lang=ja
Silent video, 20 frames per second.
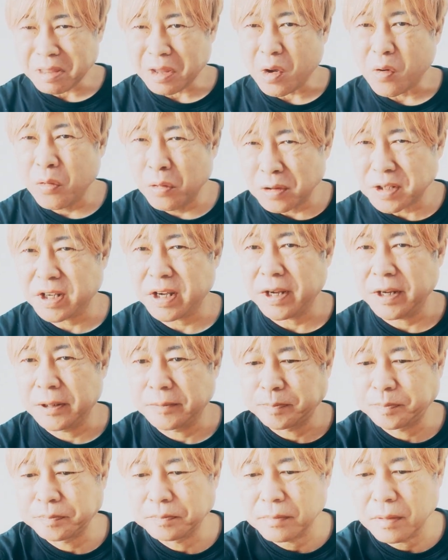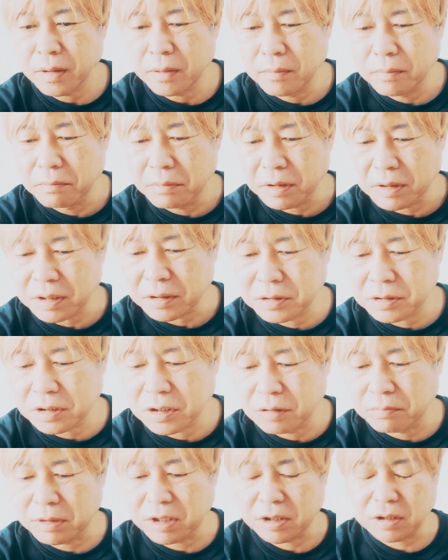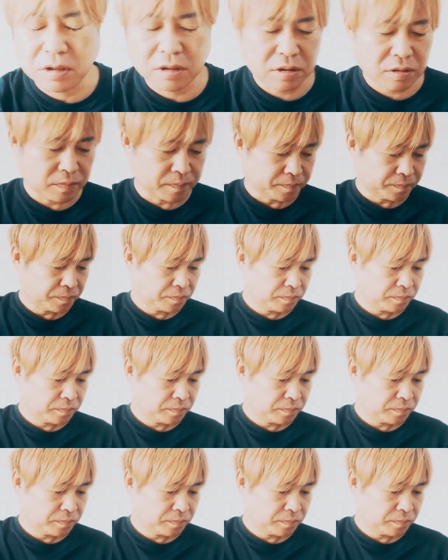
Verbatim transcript: 美味しい。めちゃくちゃうまいです。